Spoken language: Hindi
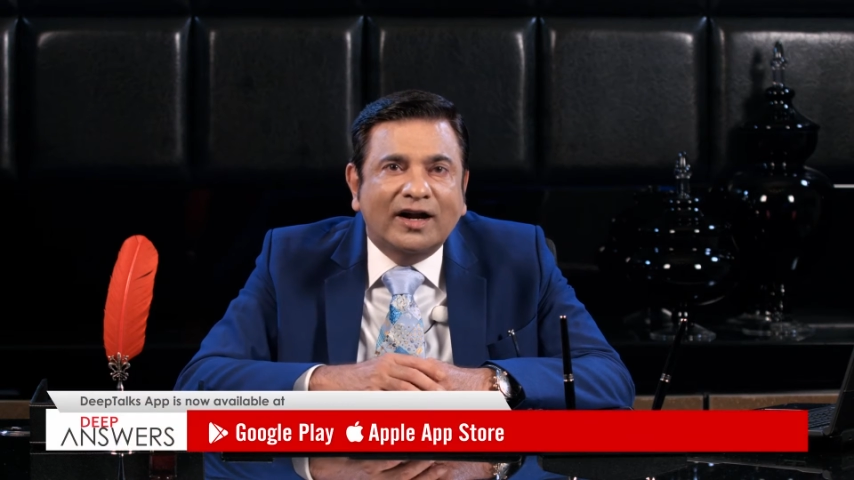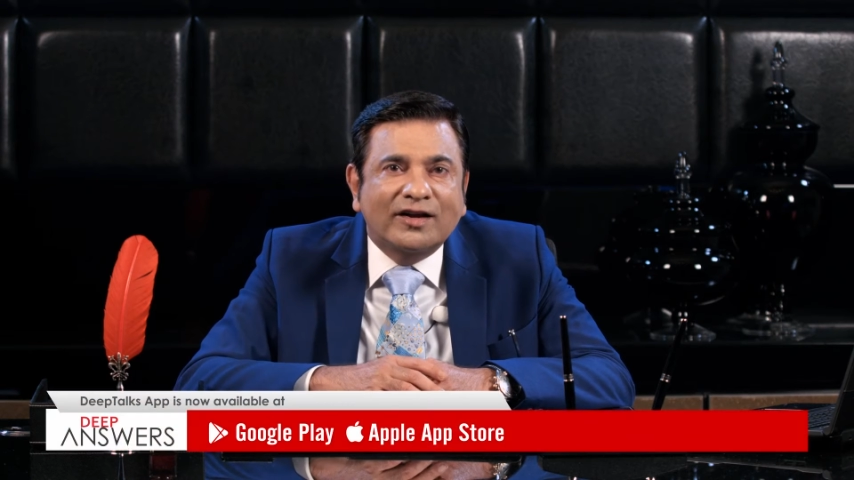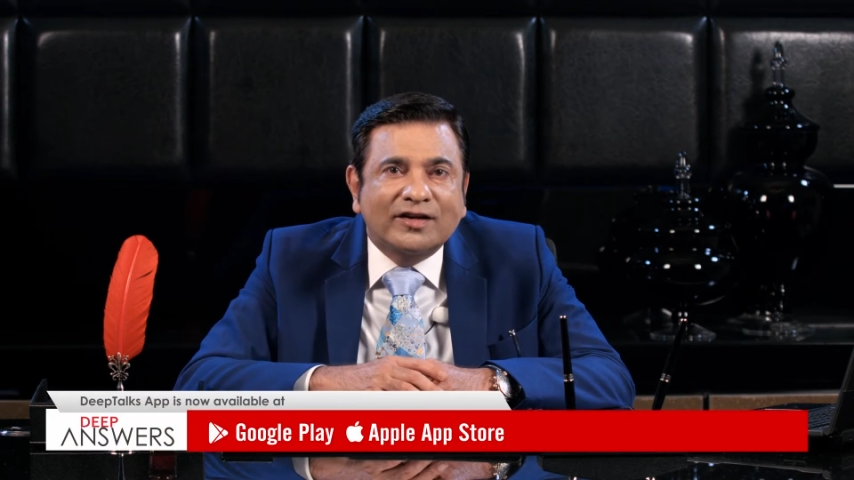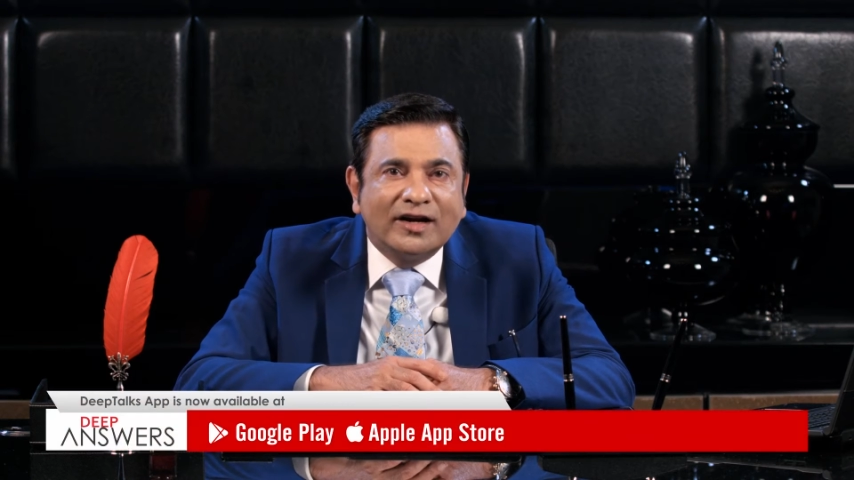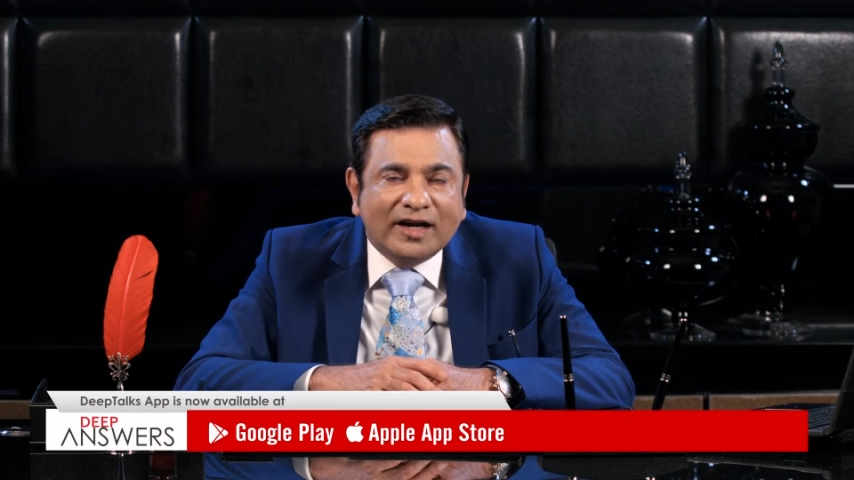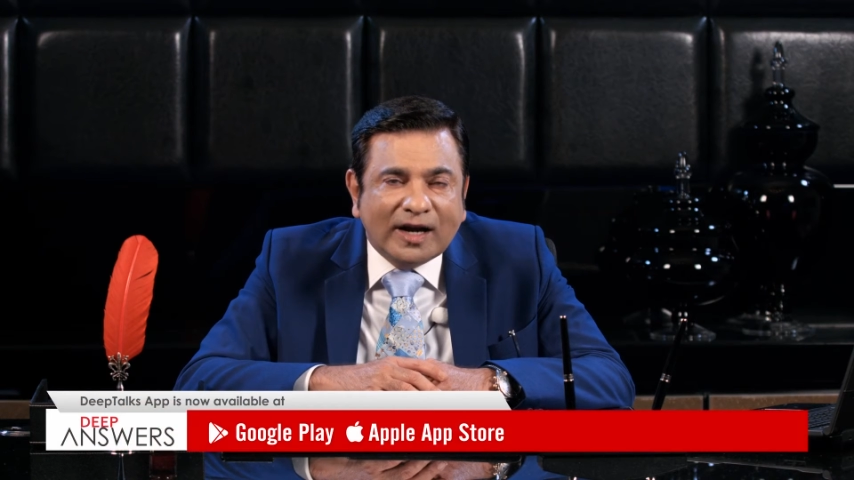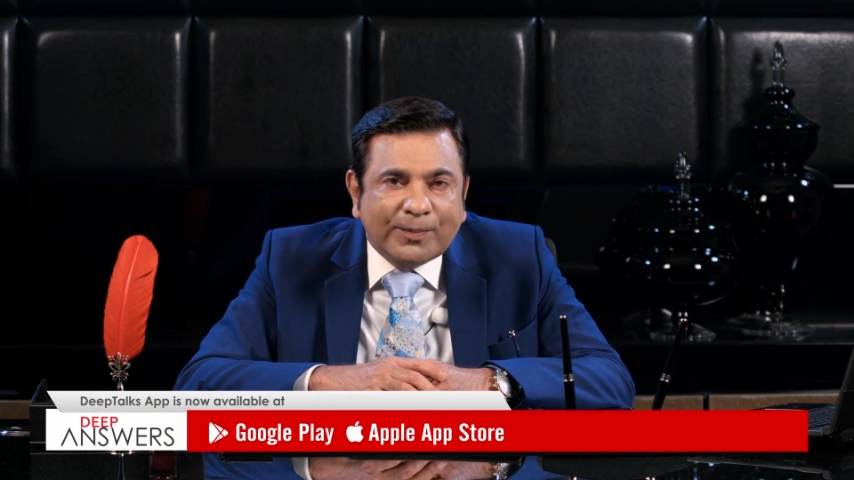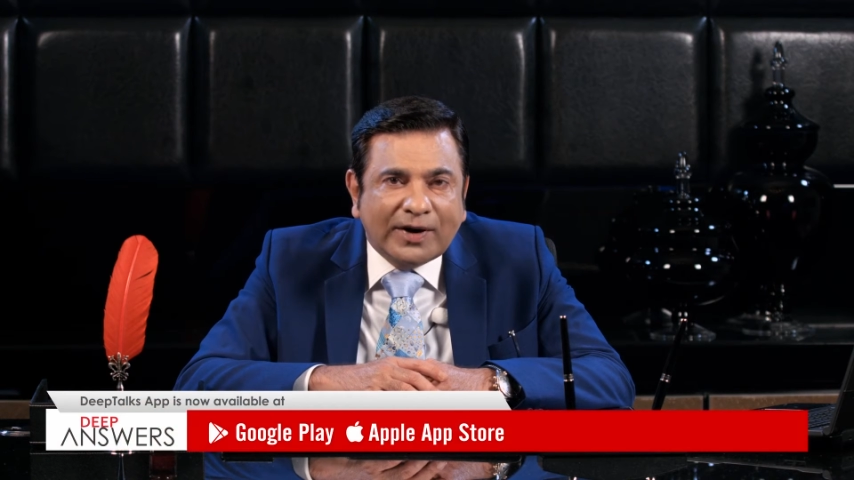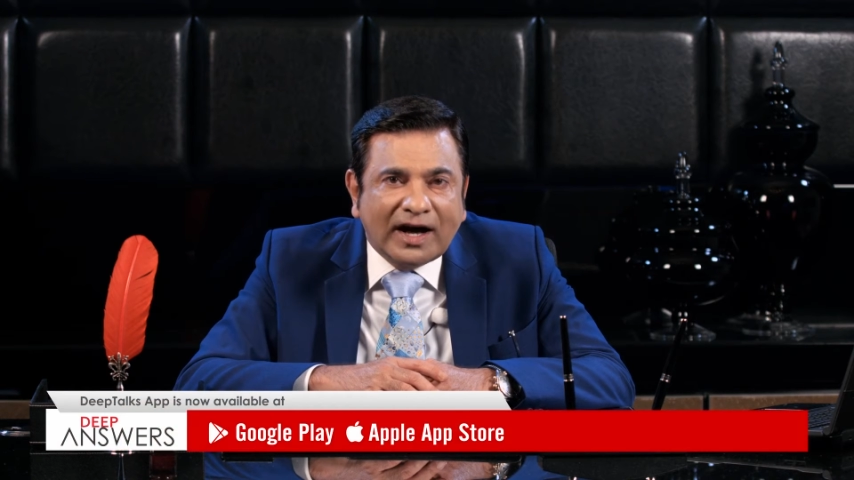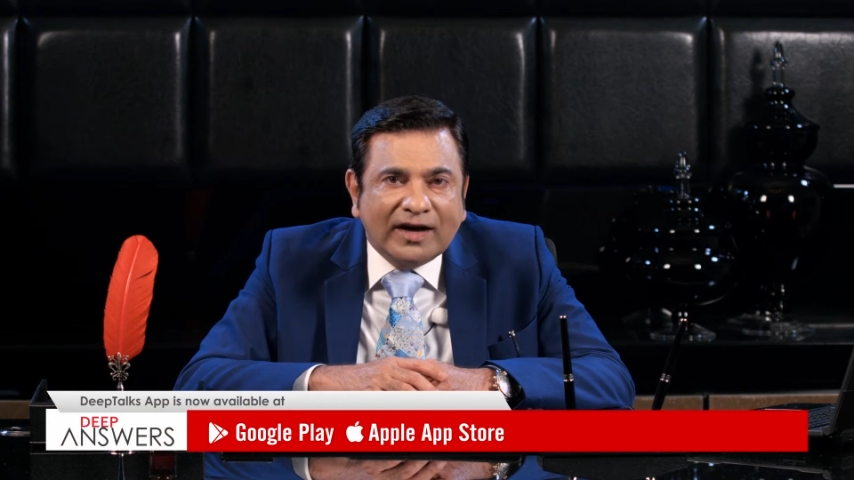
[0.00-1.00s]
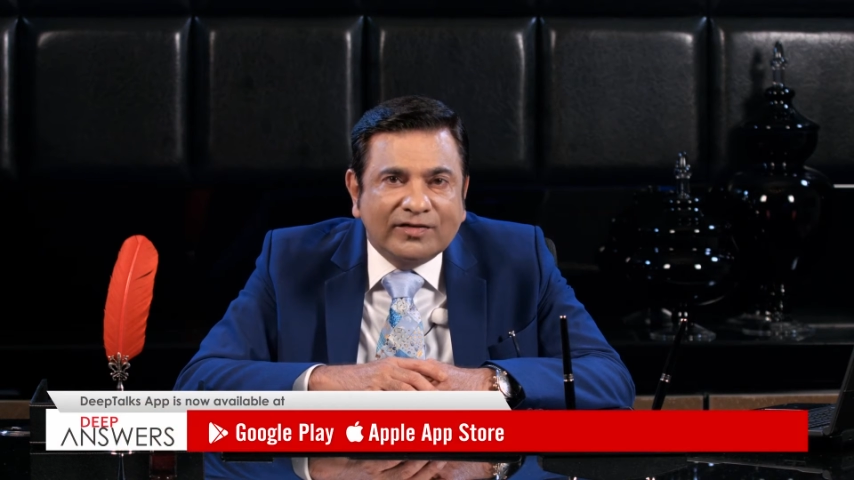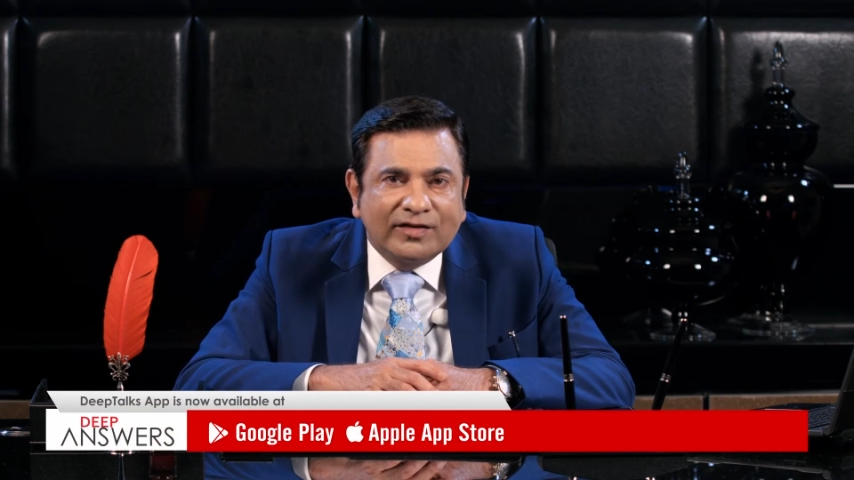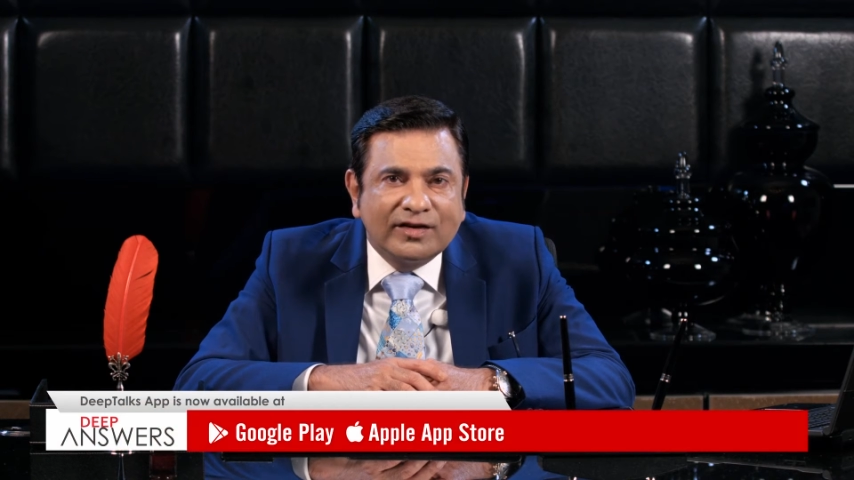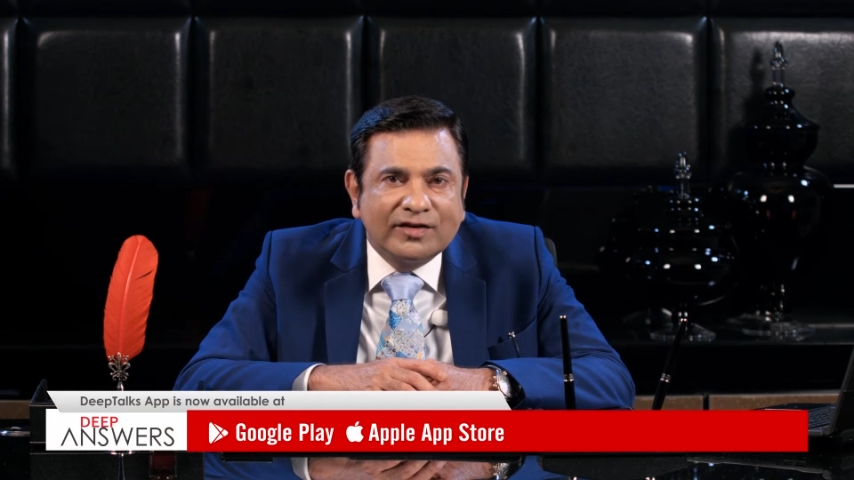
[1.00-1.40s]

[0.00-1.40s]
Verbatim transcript: कृष्ण के पास